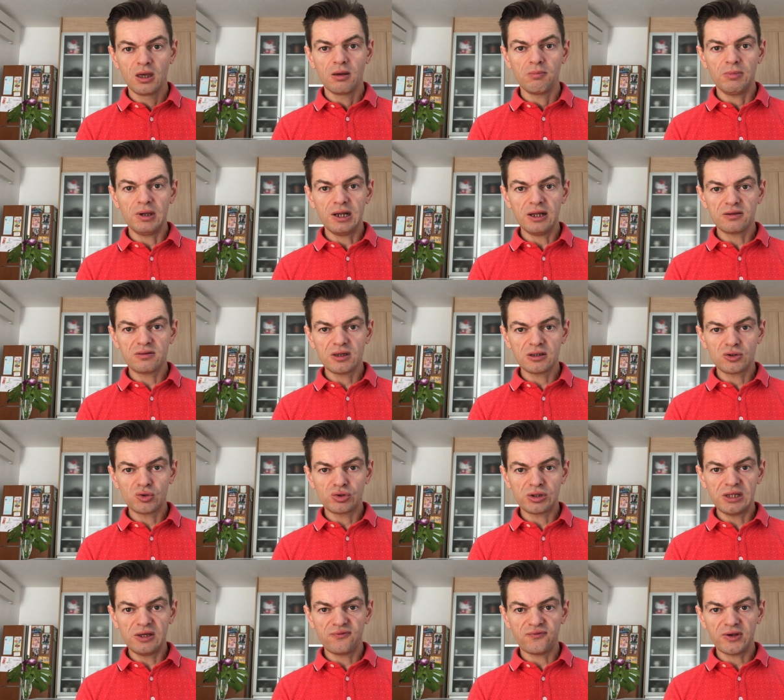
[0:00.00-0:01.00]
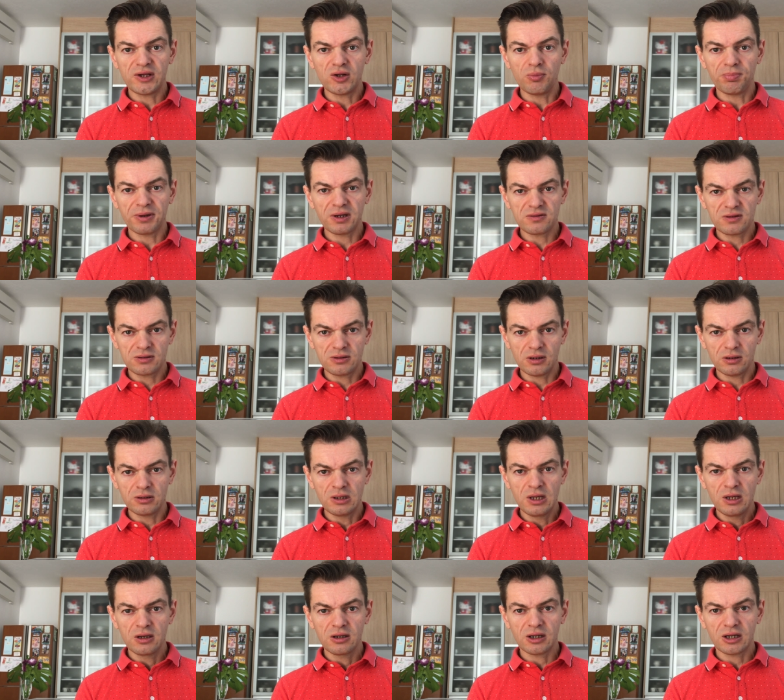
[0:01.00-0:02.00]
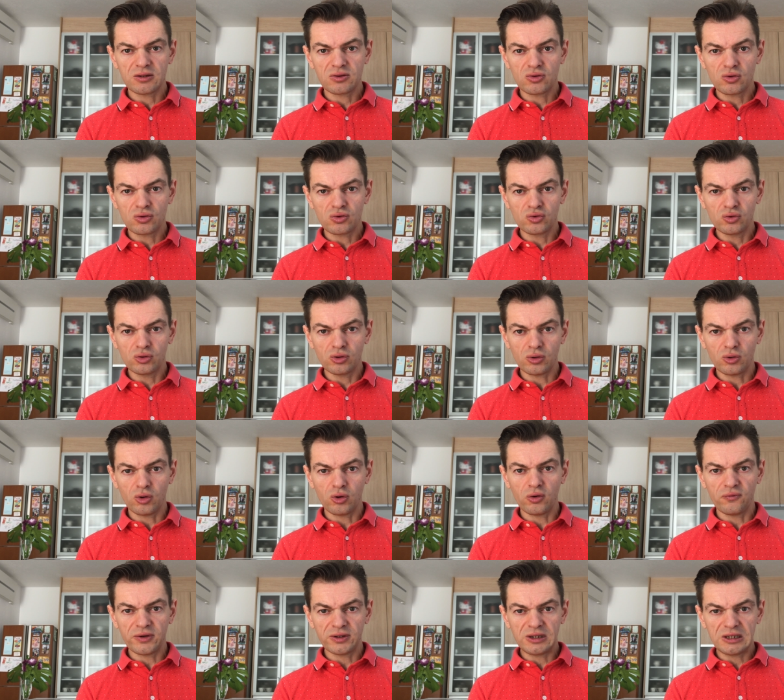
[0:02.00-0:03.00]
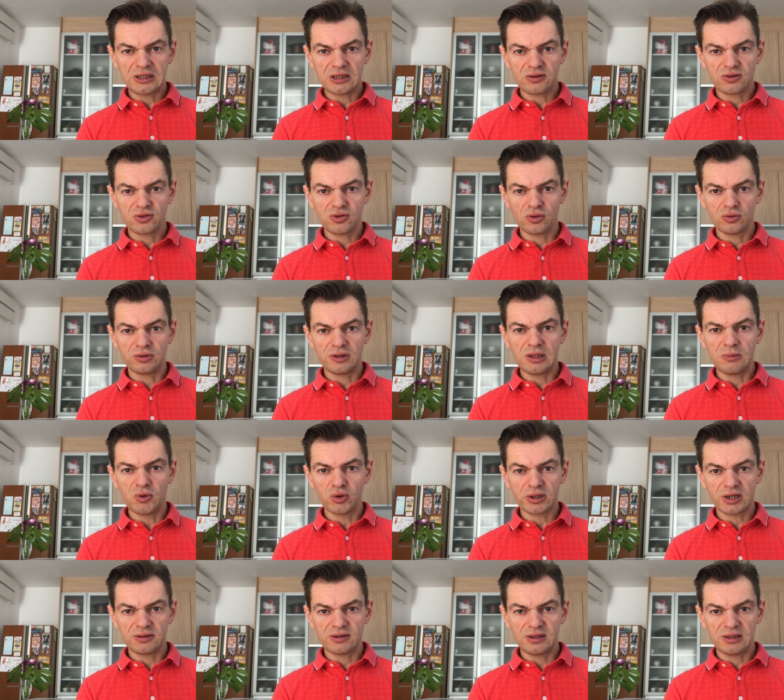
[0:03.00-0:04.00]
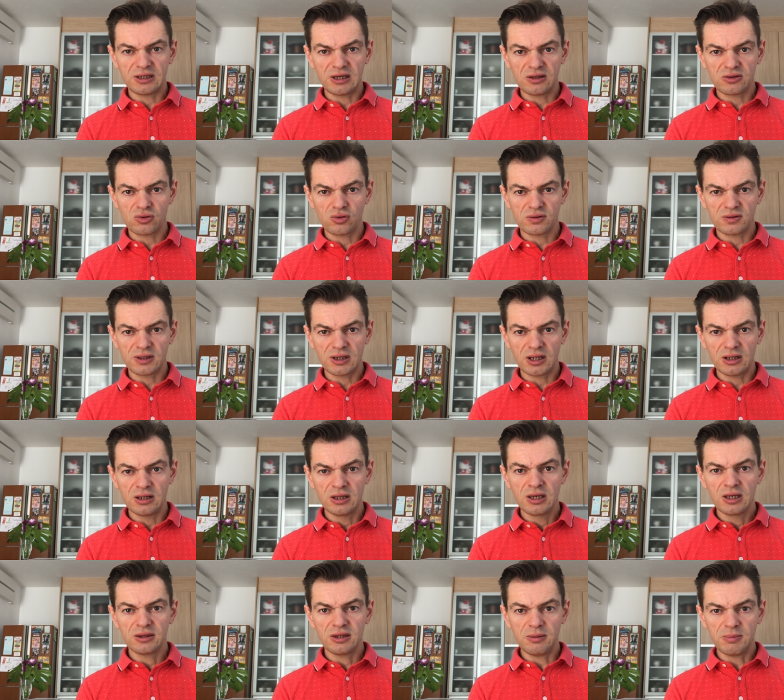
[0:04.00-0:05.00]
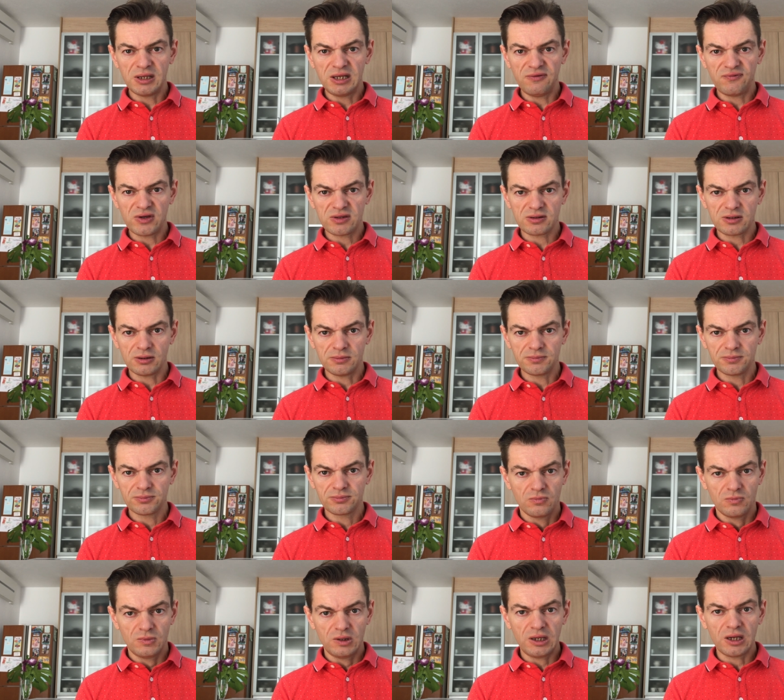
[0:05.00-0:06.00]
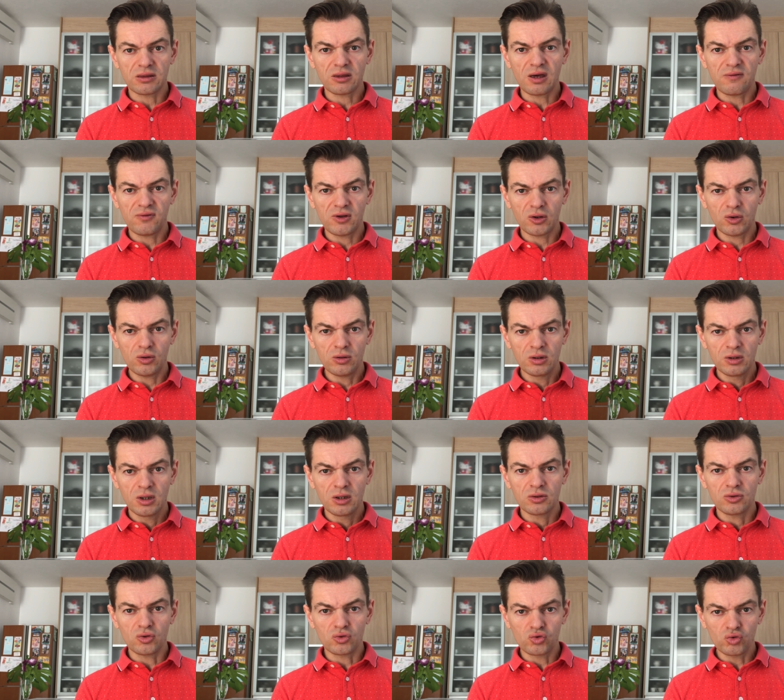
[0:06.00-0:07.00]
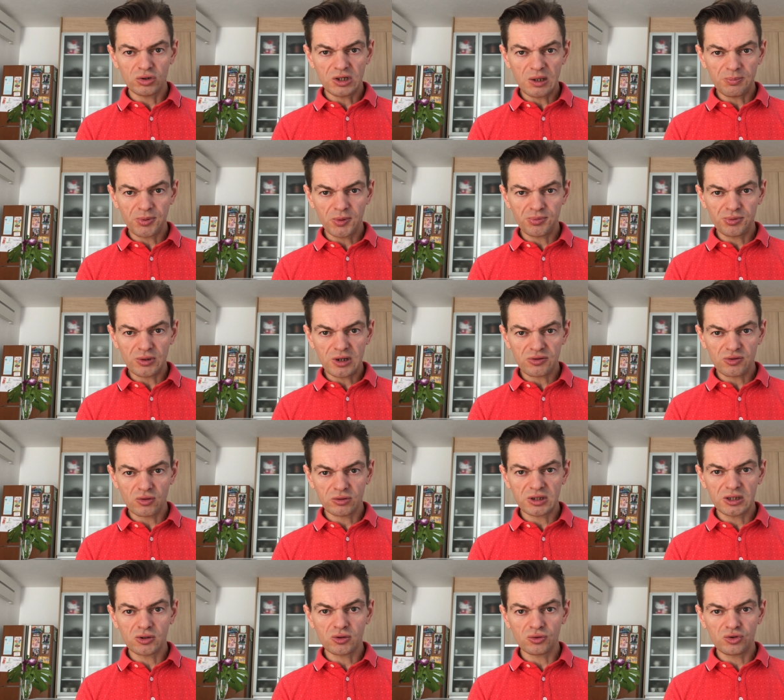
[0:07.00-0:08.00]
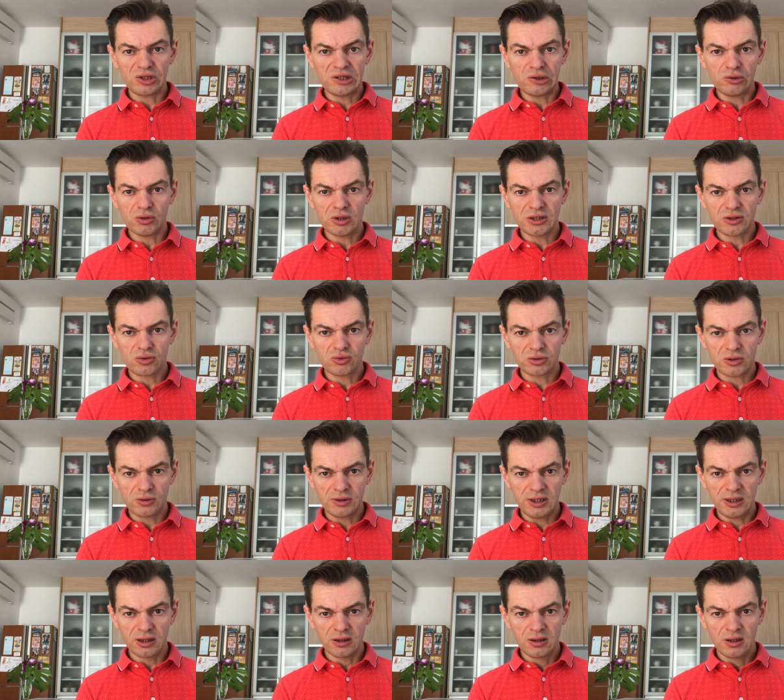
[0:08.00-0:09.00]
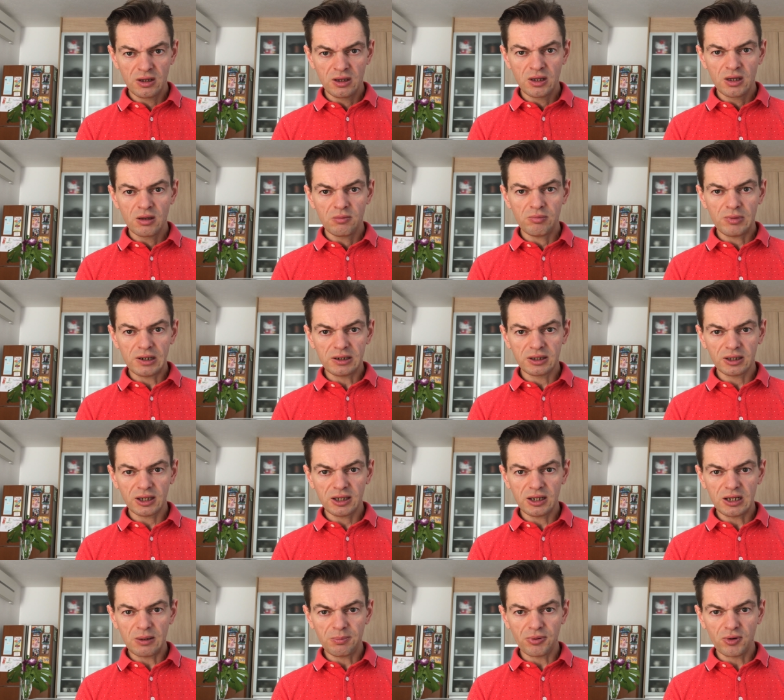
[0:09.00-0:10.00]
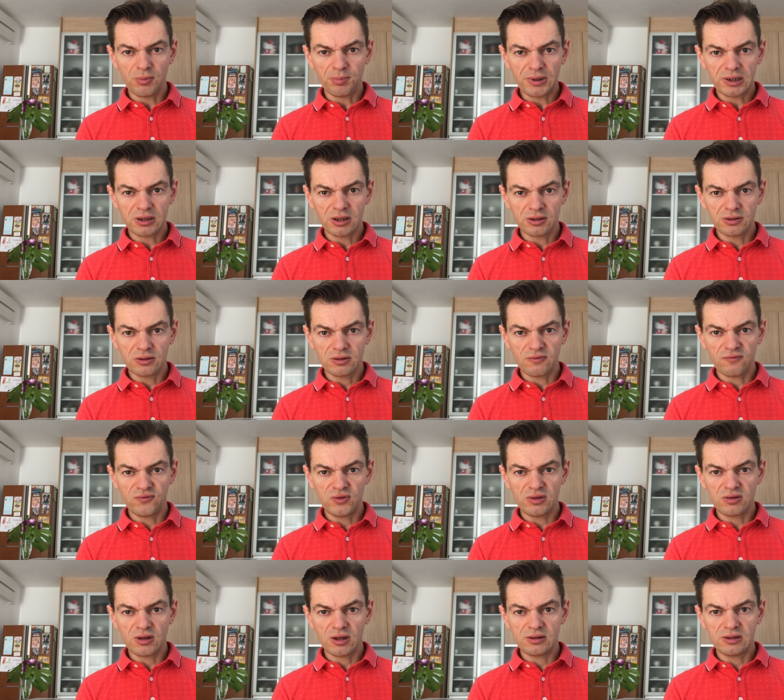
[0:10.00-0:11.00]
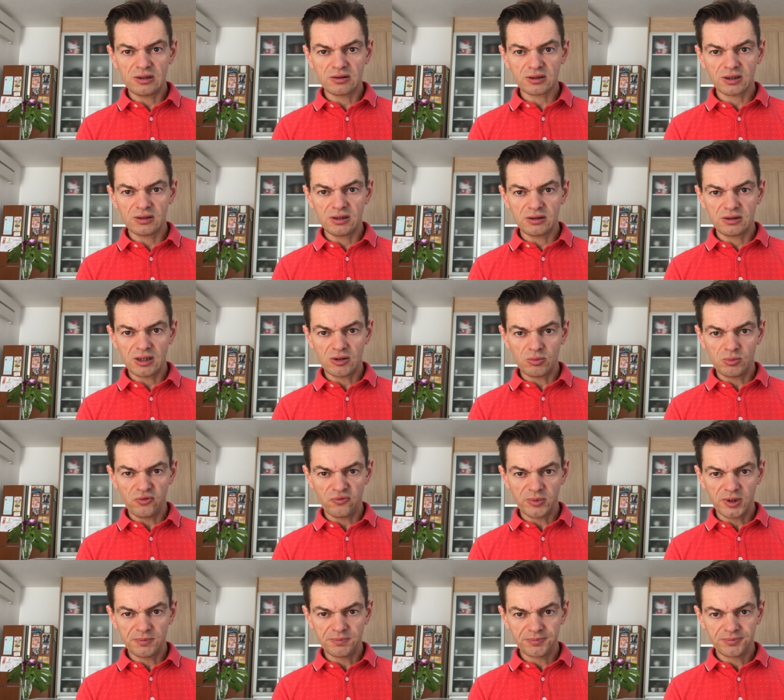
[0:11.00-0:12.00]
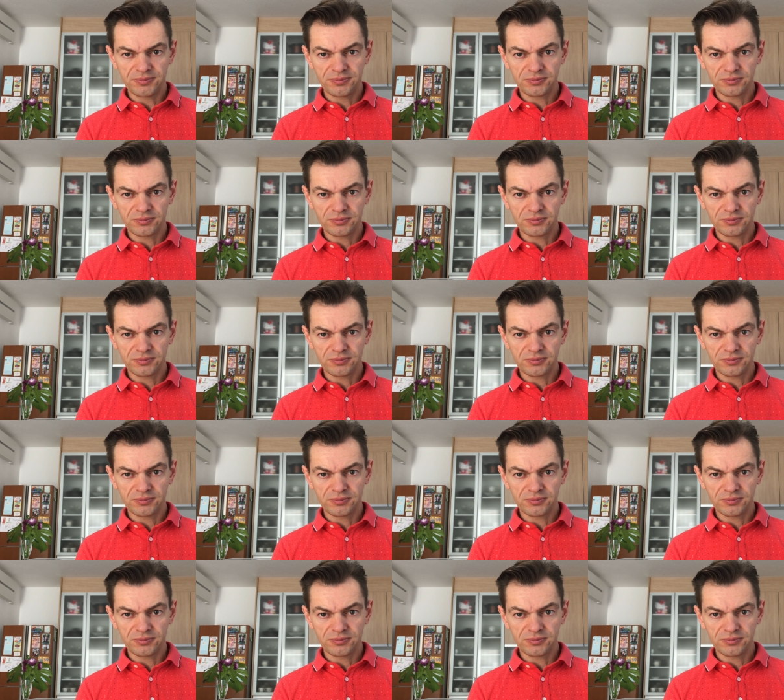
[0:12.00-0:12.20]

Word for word: mais l'exécutif et le président restent sourds aux revendications démocratiques et sociales des manifestants, et à travers eux, de toute la population qui continue à les soutenir, malgré la propagande visant à discréditer le mouvement.